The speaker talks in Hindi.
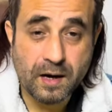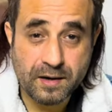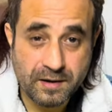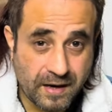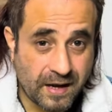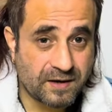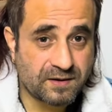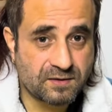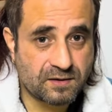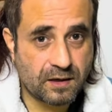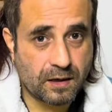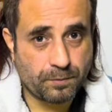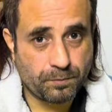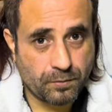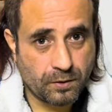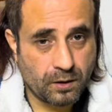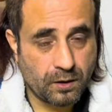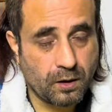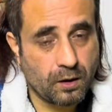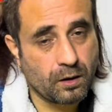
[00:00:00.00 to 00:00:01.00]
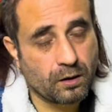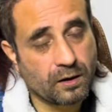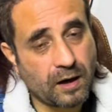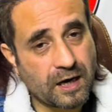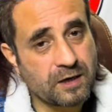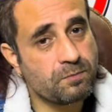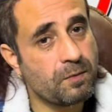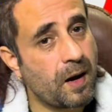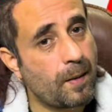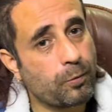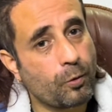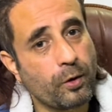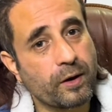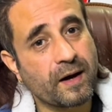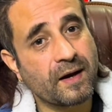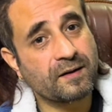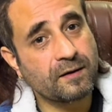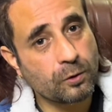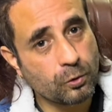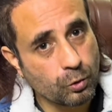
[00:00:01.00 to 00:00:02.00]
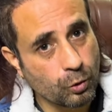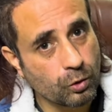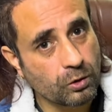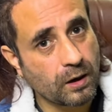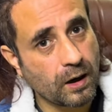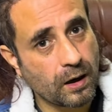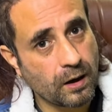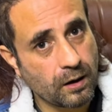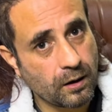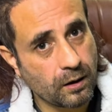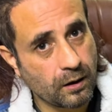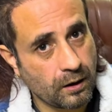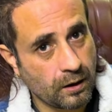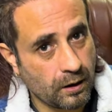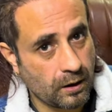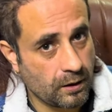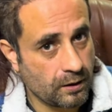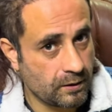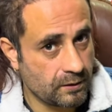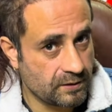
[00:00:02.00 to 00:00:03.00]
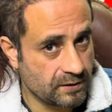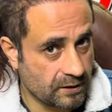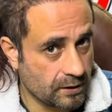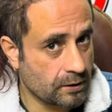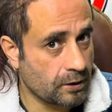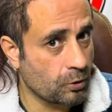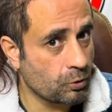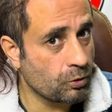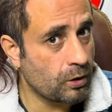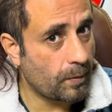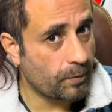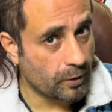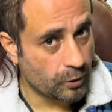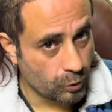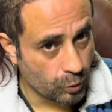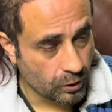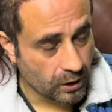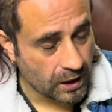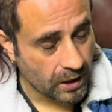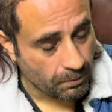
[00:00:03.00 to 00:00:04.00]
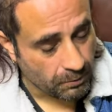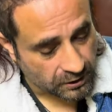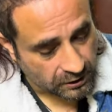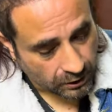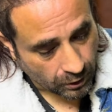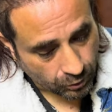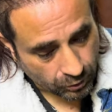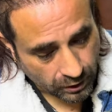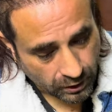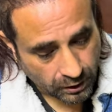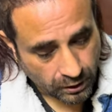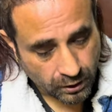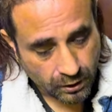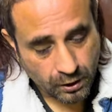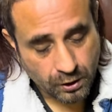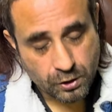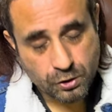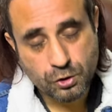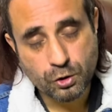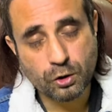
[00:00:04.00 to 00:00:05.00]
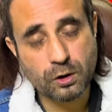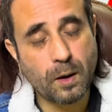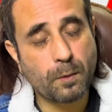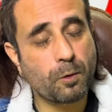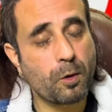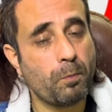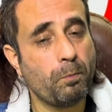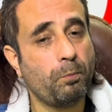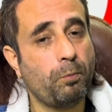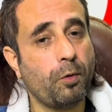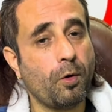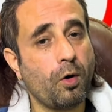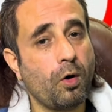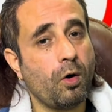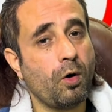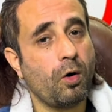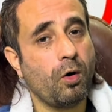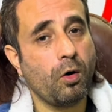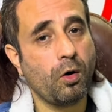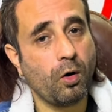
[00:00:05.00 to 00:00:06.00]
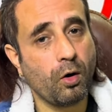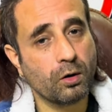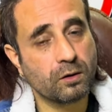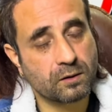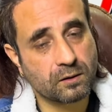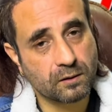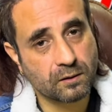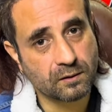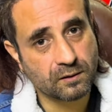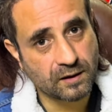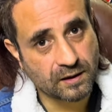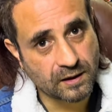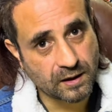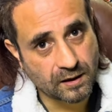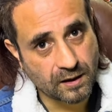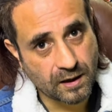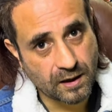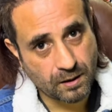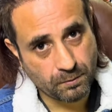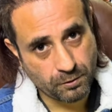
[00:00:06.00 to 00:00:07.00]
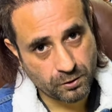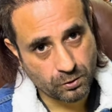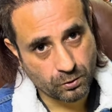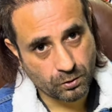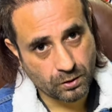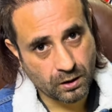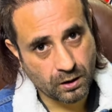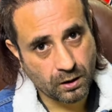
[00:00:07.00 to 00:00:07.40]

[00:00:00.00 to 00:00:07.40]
नेक्स्ट है गाइज मैं आपको एक ऐसे टूल का जिक्र करूंगा आपका टूल का नाम बताऊंगा जो कि आपको बहुत ज़्यादा कारामद होगा